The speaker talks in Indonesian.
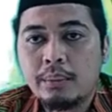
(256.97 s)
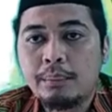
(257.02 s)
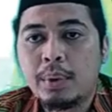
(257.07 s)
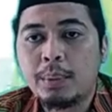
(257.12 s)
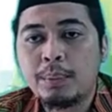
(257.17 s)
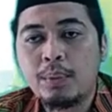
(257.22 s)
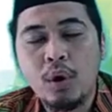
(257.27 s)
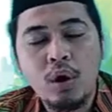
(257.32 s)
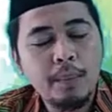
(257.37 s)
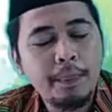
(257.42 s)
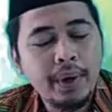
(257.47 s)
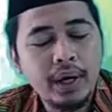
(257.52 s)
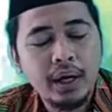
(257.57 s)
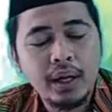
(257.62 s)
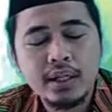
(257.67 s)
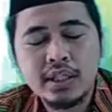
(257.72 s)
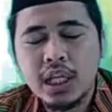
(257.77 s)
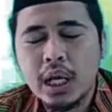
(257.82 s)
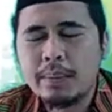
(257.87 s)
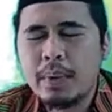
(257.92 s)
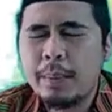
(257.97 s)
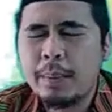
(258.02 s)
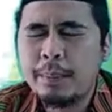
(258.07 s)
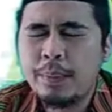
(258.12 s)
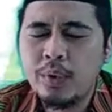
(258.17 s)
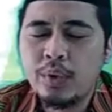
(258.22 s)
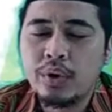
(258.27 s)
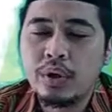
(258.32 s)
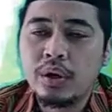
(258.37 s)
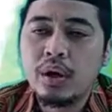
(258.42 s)
Berbohong pada
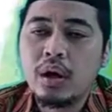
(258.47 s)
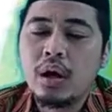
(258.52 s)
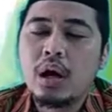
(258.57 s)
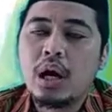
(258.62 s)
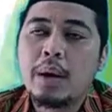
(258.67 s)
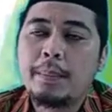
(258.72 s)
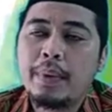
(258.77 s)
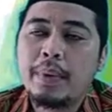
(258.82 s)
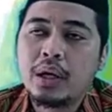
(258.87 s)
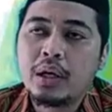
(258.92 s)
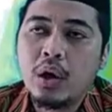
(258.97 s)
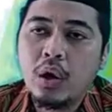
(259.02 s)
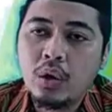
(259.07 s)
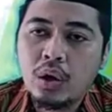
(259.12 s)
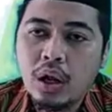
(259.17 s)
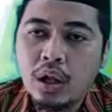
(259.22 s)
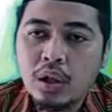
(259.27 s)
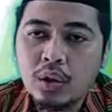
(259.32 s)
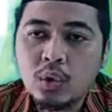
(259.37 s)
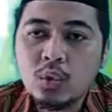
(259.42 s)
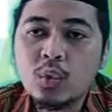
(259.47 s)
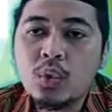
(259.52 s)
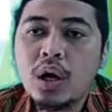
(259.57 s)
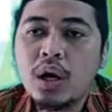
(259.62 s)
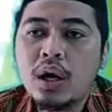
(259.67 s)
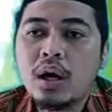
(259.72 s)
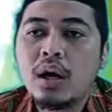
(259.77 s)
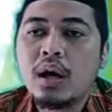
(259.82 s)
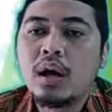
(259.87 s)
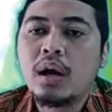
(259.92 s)
siapapun, kepada orang
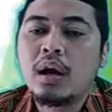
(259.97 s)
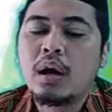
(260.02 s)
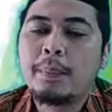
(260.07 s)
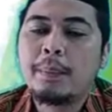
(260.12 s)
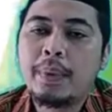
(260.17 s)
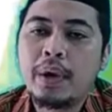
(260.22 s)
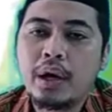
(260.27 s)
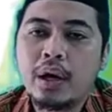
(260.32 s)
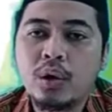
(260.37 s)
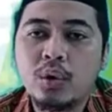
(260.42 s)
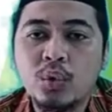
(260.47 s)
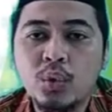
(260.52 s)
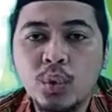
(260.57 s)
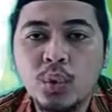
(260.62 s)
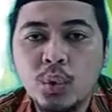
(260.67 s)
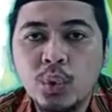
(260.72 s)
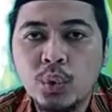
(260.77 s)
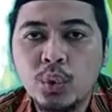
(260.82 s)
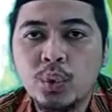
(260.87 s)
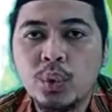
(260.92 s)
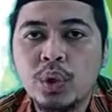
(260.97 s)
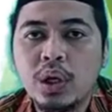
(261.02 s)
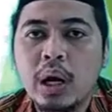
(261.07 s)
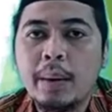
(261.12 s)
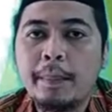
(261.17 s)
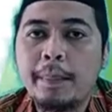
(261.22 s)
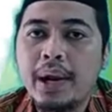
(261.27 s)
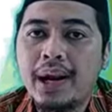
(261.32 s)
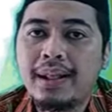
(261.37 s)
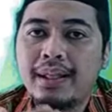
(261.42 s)
tua, kepada guru,
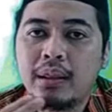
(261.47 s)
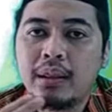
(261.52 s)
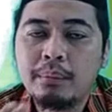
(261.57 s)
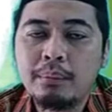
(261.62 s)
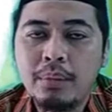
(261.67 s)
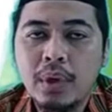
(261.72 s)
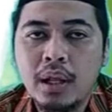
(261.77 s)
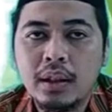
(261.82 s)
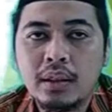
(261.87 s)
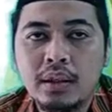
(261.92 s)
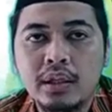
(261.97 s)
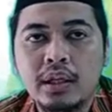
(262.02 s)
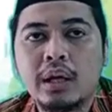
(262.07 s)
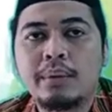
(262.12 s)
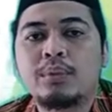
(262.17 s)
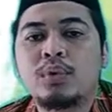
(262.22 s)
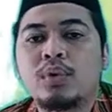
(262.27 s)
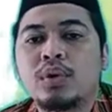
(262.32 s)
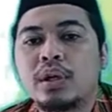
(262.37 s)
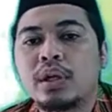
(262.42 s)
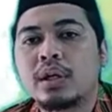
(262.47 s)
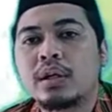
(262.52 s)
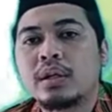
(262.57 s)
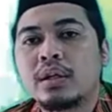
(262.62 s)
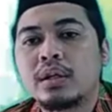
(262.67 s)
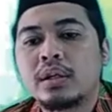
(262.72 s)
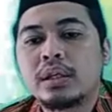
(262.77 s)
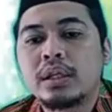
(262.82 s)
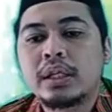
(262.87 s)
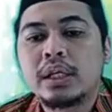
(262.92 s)
kepada teman tidak boleh.
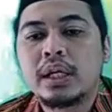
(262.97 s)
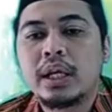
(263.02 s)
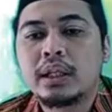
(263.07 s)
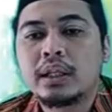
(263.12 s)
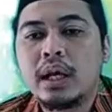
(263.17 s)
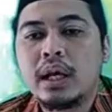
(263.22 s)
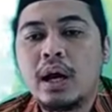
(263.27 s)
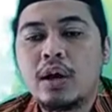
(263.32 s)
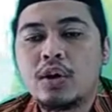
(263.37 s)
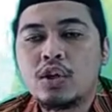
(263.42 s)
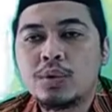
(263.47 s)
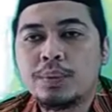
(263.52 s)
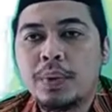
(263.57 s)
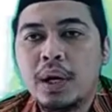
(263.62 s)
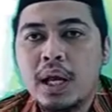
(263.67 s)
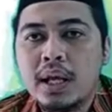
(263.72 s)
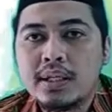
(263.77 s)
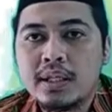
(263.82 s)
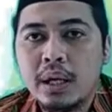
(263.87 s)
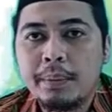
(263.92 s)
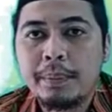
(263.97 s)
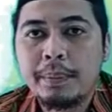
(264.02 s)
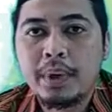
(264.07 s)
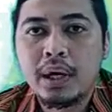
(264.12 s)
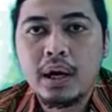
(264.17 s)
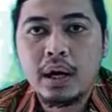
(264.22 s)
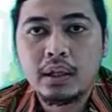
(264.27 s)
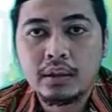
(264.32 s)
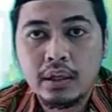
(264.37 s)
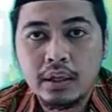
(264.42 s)
Kita harus belajar
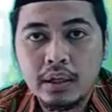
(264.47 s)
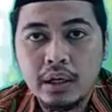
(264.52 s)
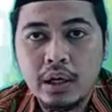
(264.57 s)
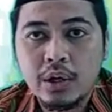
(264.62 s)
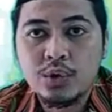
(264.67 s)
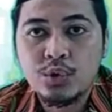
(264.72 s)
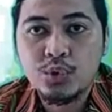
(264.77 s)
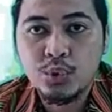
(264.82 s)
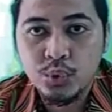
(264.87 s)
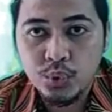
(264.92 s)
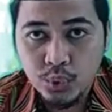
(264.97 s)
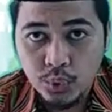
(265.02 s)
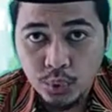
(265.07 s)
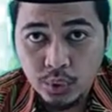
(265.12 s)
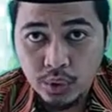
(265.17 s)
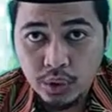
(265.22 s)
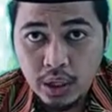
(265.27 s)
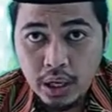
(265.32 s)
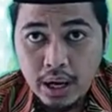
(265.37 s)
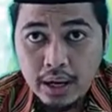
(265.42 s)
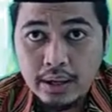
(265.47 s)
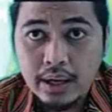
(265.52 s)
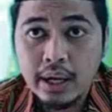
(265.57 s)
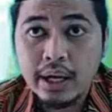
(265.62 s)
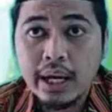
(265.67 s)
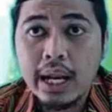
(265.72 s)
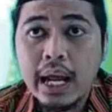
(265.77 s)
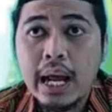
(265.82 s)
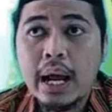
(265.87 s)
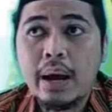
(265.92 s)
berkata dengan jujur
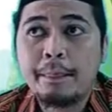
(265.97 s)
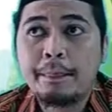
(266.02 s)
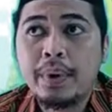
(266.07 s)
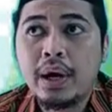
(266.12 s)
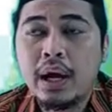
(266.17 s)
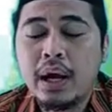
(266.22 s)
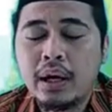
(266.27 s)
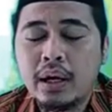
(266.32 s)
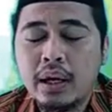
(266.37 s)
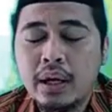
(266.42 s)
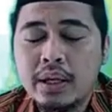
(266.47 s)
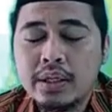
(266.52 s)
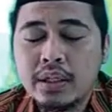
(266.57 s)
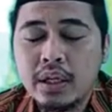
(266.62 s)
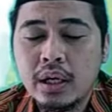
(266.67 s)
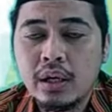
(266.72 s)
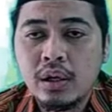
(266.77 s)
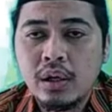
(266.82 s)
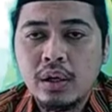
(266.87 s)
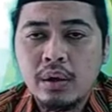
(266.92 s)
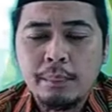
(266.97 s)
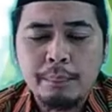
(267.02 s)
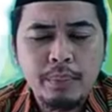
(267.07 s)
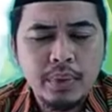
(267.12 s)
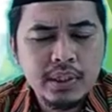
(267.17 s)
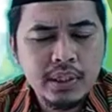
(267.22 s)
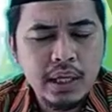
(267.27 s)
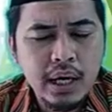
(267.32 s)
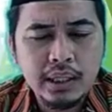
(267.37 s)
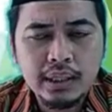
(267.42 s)
dan apa adanya.
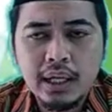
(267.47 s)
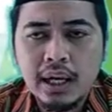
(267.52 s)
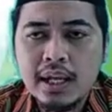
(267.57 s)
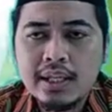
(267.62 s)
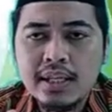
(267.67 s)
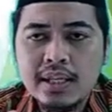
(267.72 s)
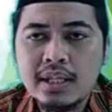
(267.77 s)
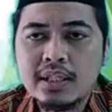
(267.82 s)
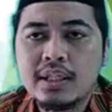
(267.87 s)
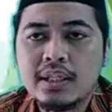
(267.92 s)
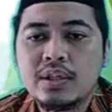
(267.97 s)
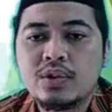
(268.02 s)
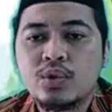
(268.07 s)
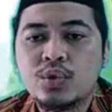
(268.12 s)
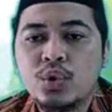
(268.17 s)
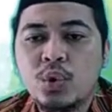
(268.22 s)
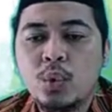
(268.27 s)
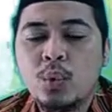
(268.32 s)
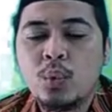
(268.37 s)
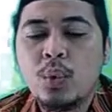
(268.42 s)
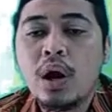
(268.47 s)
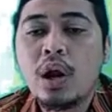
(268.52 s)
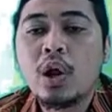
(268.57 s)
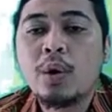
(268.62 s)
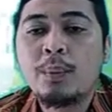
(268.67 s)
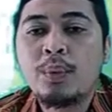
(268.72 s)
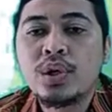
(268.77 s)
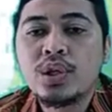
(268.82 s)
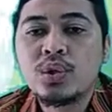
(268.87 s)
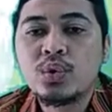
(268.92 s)
Katakan saja jujur
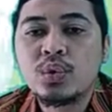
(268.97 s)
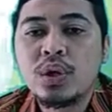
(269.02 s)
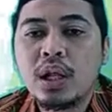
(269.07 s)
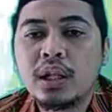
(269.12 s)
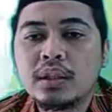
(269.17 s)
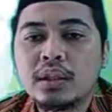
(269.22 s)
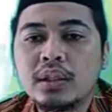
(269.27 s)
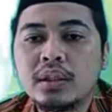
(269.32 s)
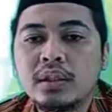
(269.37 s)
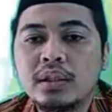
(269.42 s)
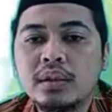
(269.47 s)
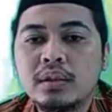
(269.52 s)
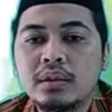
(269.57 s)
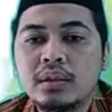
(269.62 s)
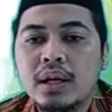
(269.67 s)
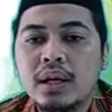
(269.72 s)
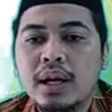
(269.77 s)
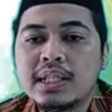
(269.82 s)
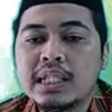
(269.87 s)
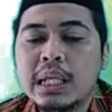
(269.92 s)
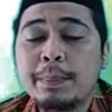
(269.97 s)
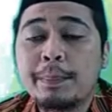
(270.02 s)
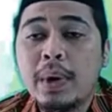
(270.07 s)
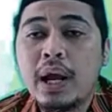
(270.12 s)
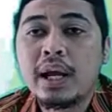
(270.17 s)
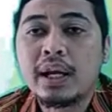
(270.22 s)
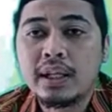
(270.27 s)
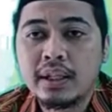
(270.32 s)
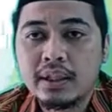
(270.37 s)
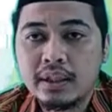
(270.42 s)
walaupun itu nanti terasa
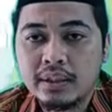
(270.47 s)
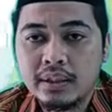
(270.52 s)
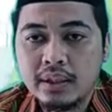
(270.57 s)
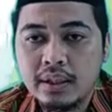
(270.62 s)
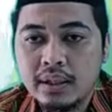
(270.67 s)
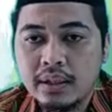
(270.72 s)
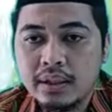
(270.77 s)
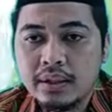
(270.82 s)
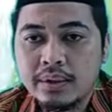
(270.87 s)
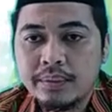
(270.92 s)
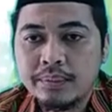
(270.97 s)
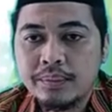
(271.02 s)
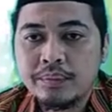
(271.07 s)
pahit ya.